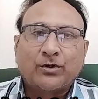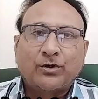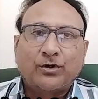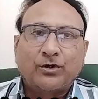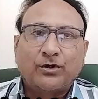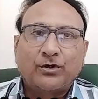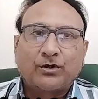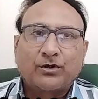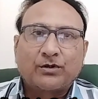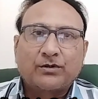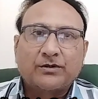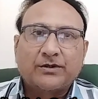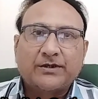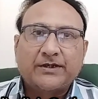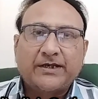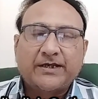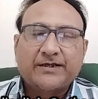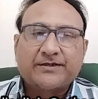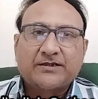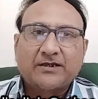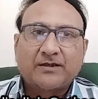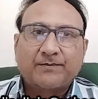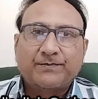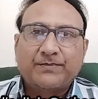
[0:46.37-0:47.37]
और ये
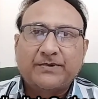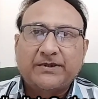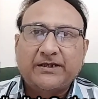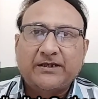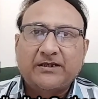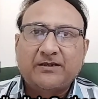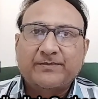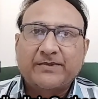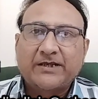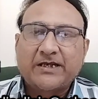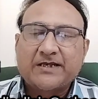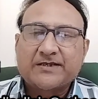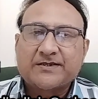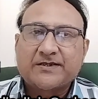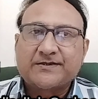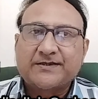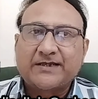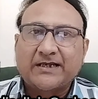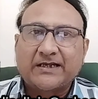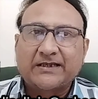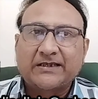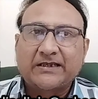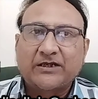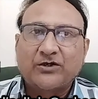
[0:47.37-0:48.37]
जब तीन महीने से
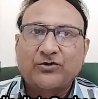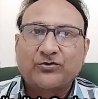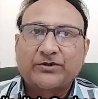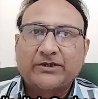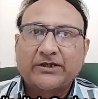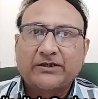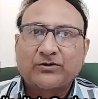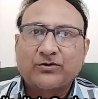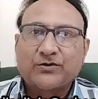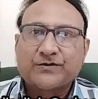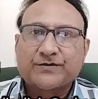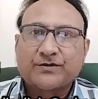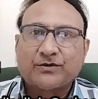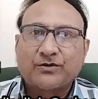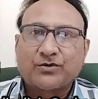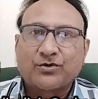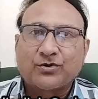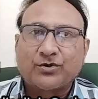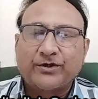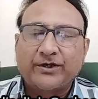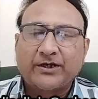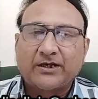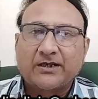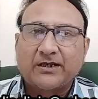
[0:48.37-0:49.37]
ज्यादा होता है तो इसको
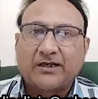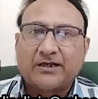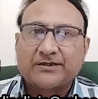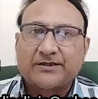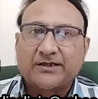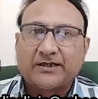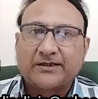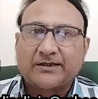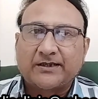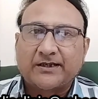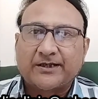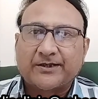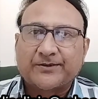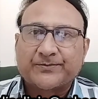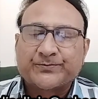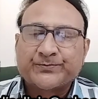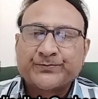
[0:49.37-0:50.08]
क्रॉनिक कहा जाता है